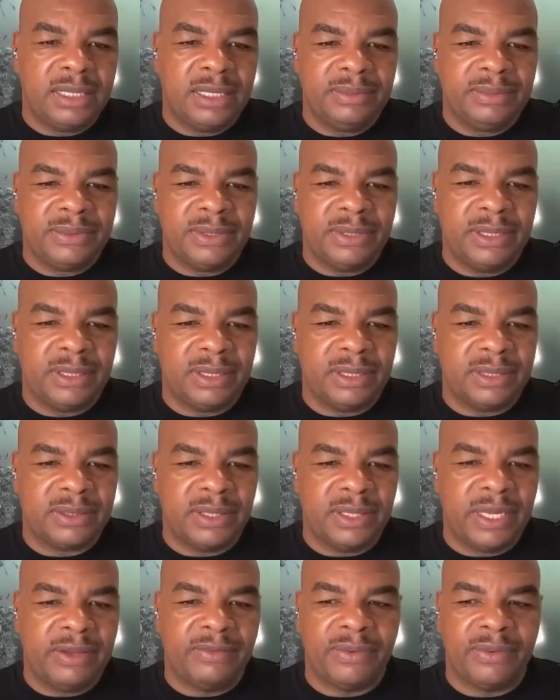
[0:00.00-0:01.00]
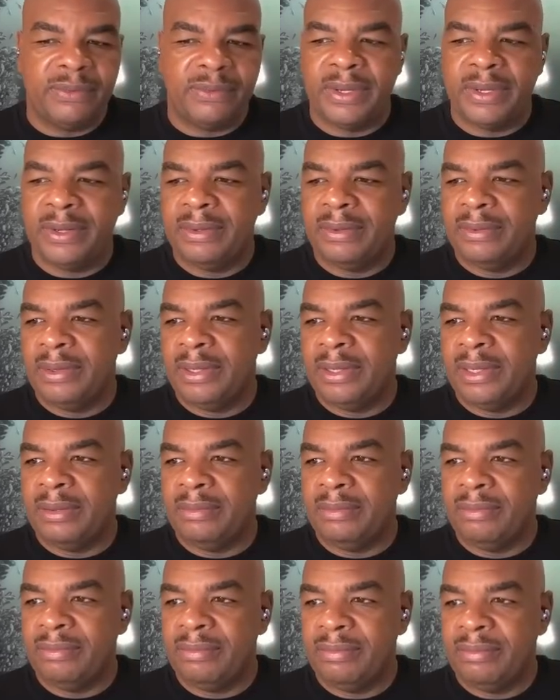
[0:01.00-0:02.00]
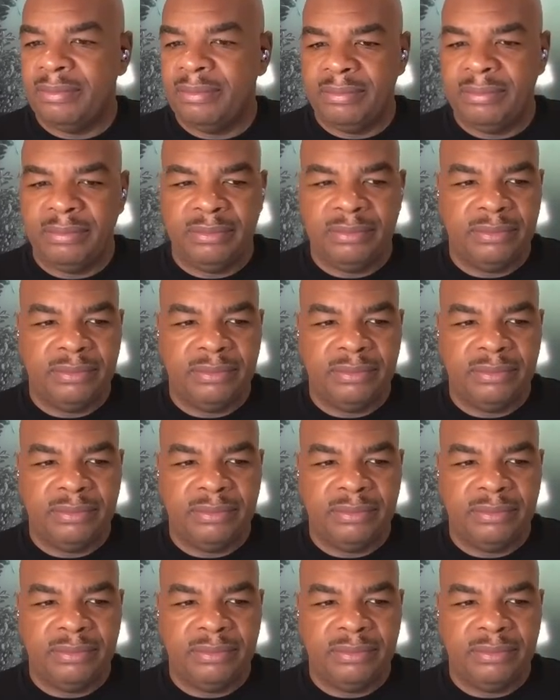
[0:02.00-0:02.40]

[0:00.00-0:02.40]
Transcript: Итак, я вижу это везде